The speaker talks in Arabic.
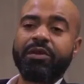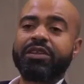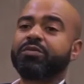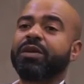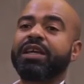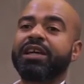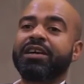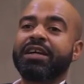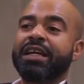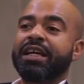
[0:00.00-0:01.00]
فبالنسبه لي
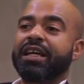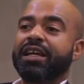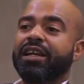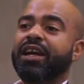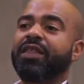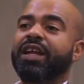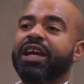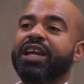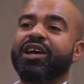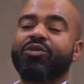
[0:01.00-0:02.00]
اللحظه
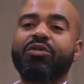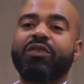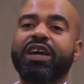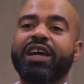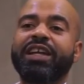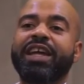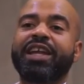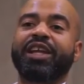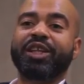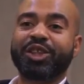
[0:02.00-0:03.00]
اللي انا اقول فيها اني
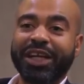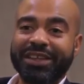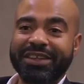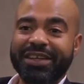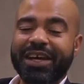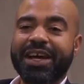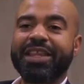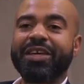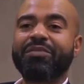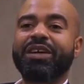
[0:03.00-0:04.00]
انا نجحت
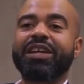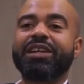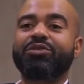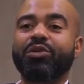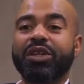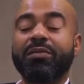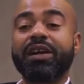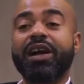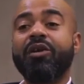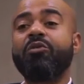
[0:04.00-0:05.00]
هذه يمكن
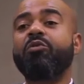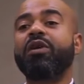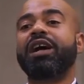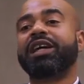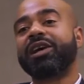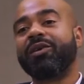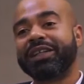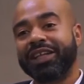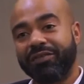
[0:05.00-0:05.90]
تعتبر اول خطوات